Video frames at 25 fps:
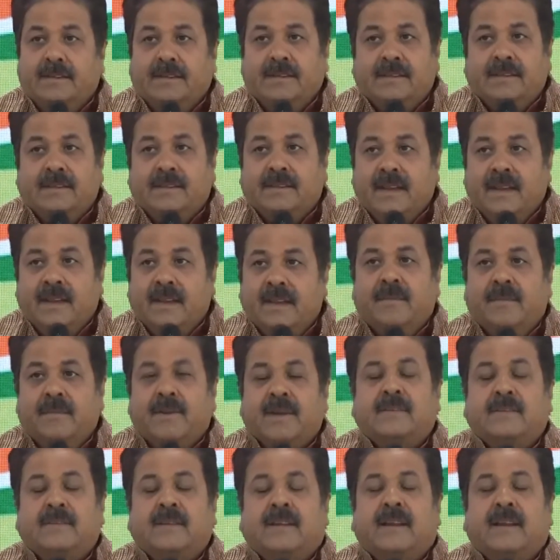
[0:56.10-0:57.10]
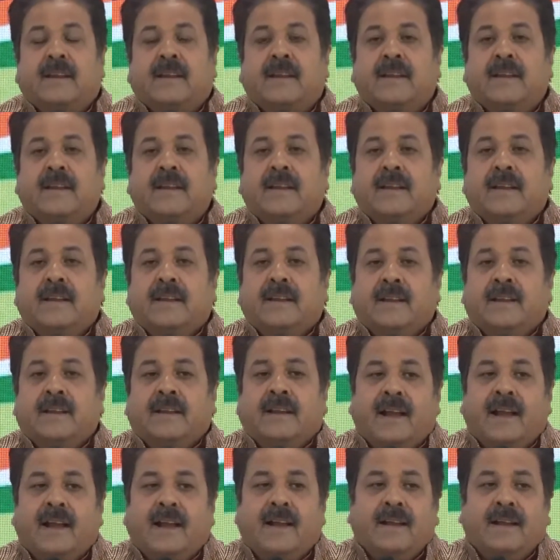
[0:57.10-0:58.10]
जिससे ये बच रहे हैं
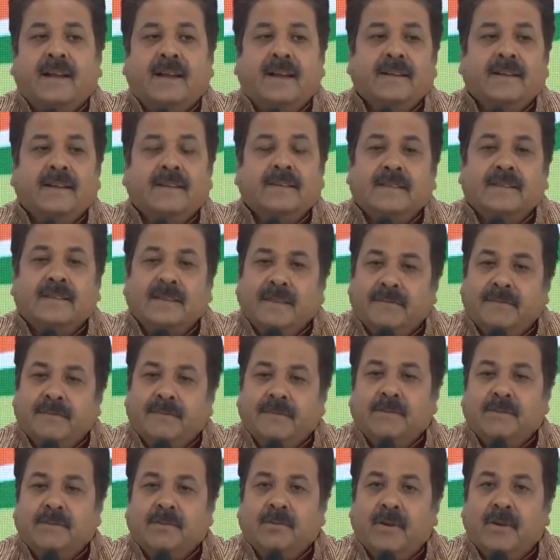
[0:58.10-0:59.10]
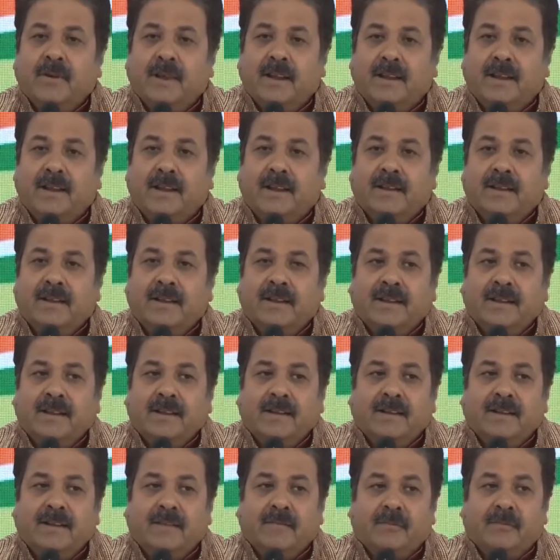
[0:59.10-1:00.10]
इनका है कि सिर्फ जो है
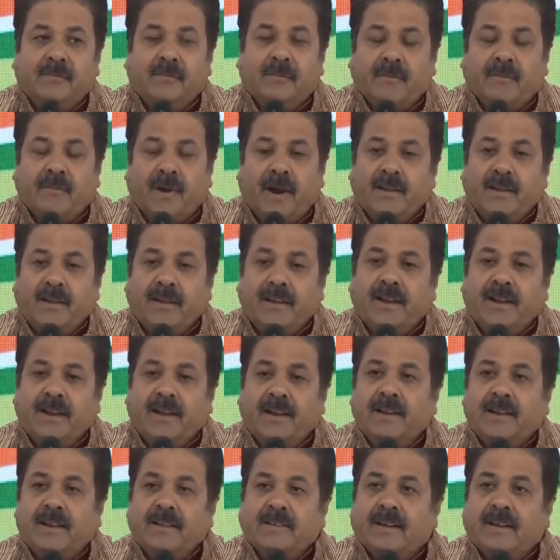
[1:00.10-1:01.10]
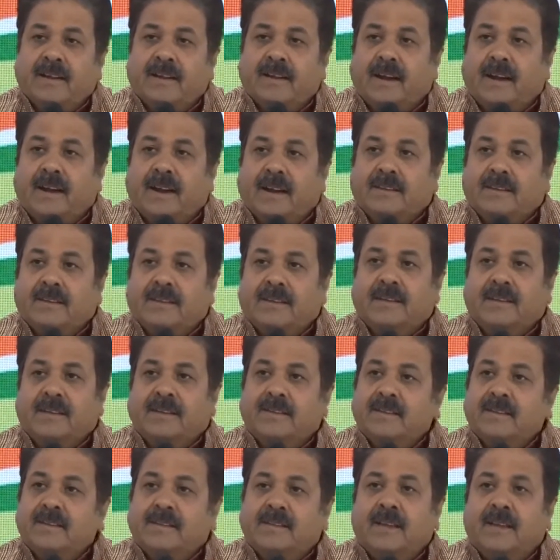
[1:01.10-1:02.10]
लिख के सरकार दे
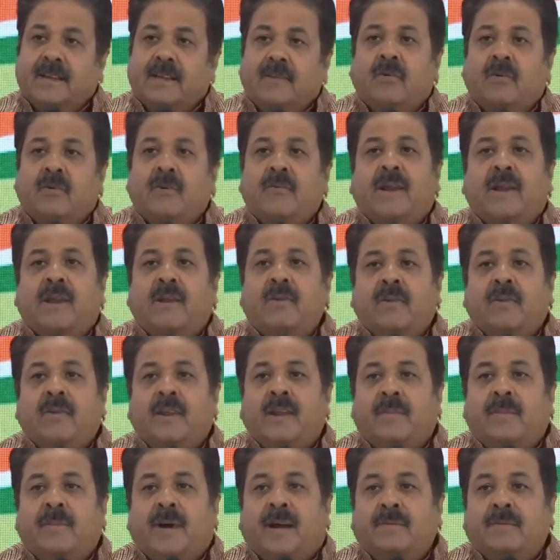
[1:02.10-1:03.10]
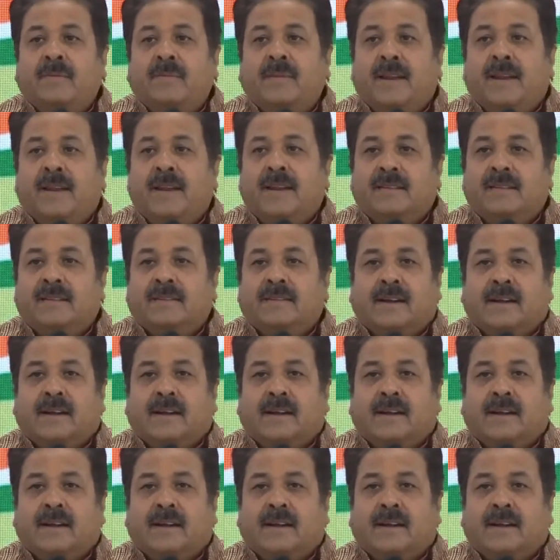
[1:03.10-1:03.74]
दे जिसकी कोई वैल्यू नहीं बाद में एक